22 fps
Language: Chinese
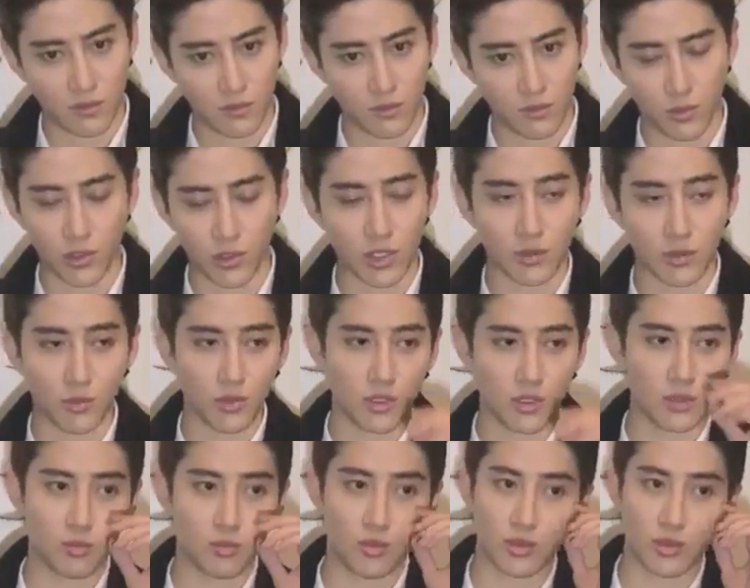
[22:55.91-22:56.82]
不是不
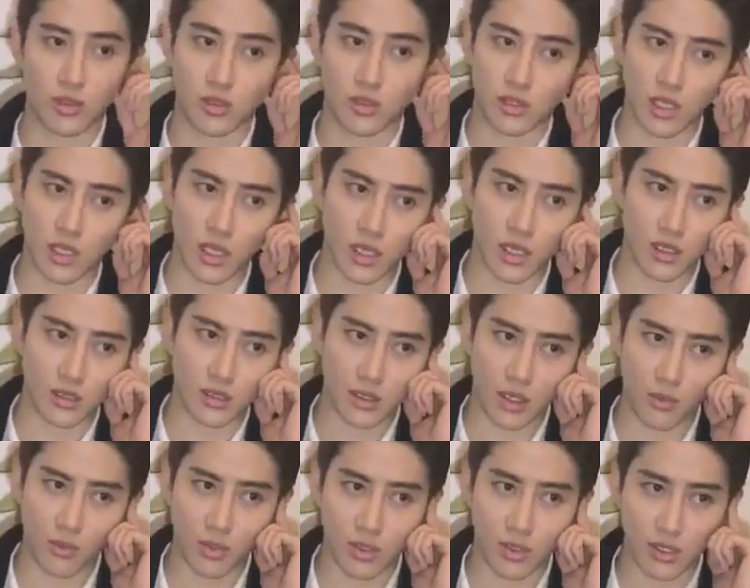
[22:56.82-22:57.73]
是不是，他
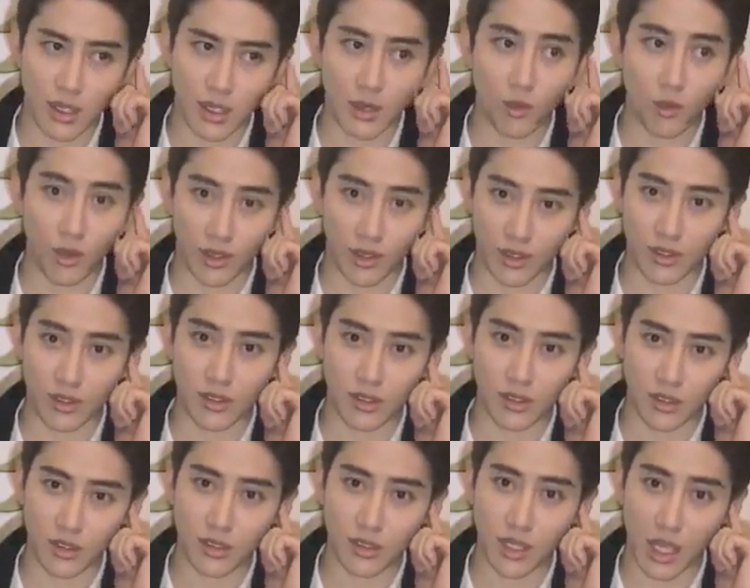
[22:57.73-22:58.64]
他问泰文，
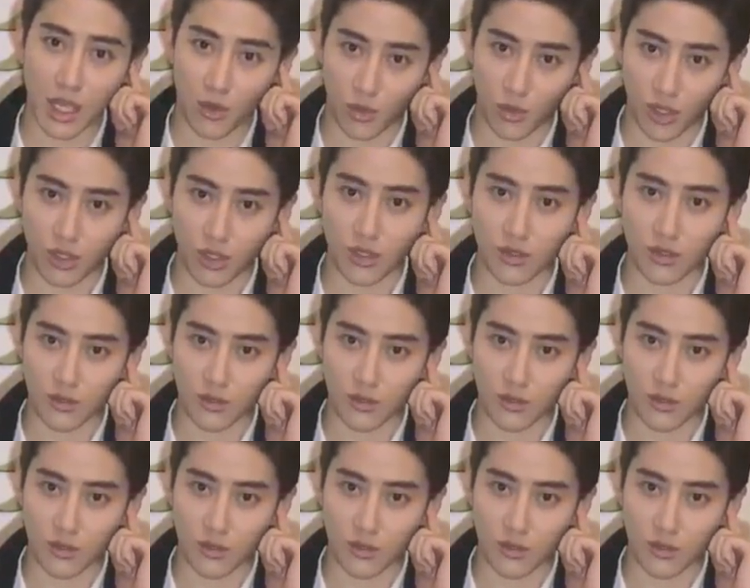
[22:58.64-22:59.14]
泰文泰文